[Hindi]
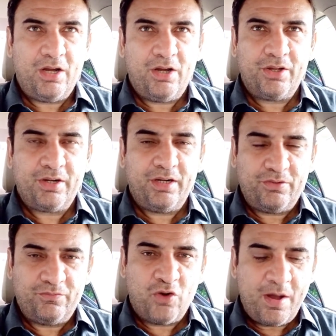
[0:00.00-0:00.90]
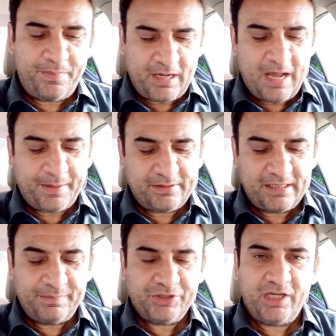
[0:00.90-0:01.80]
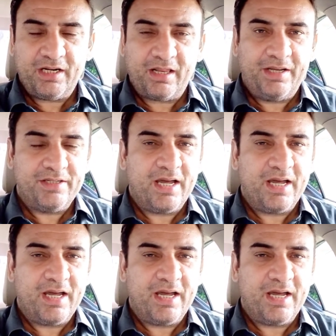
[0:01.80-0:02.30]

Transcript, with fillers: और वो आप, आपके साथ मैं शेयर करने